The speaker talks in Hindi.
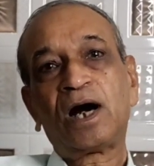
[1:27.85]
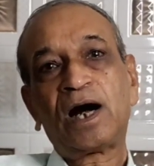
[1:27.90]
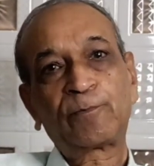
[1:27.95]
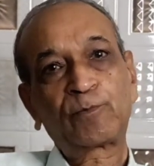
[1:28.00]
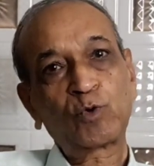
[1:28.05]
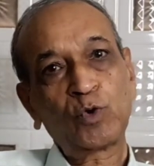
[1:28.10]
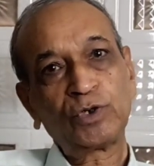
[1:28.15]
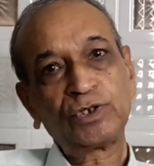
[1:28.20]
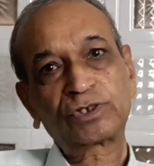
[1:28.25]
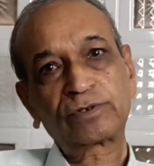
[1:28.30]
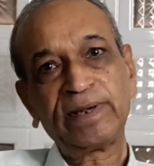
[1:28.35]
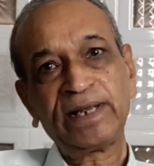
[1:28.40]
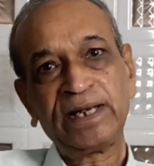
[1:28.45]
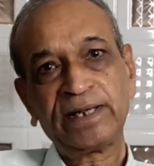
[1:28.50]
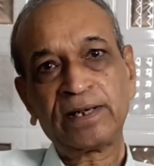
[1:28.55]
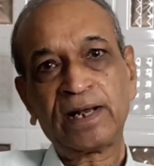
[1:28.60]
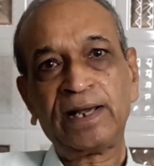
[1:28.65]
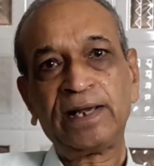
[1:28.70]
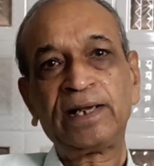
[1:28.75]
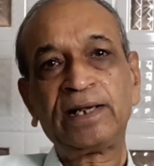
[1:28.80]
आपको इसमें
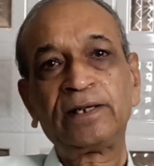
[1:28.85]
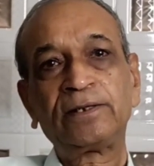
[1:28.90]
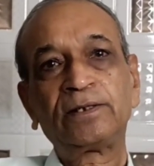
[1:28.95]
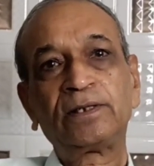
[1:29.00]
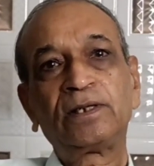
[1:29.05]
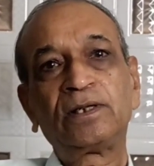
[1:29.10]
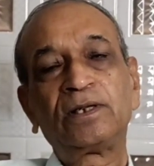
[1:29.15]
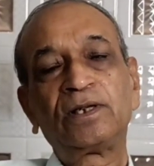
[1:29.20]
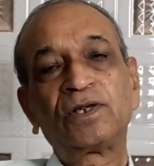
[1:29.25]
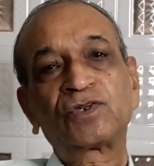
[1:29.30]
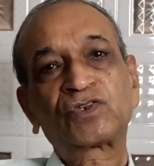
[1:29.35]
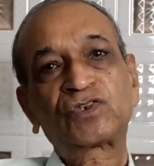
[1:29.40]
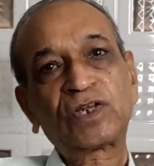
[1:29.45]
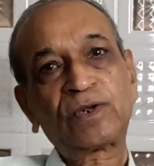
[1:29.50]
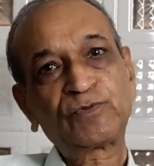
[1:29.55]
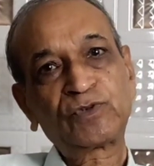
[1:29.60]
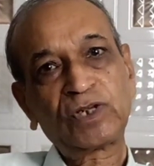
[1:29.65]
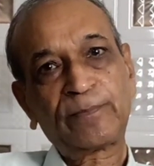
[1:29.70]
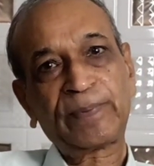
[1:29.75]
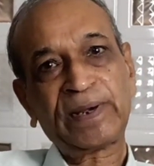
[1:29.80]
लेना है
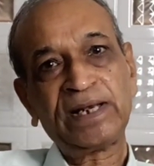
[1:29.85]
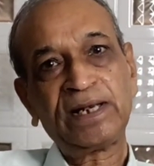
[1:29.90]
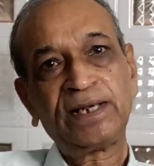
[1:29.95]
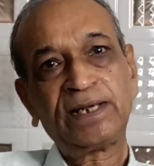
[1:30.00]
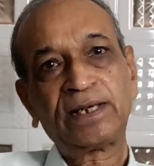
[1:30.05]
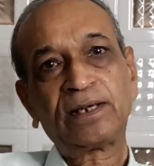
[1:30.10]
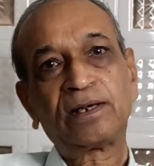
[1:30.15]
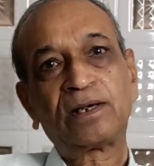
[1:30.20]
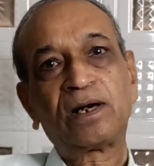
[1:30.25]
सबसे पहले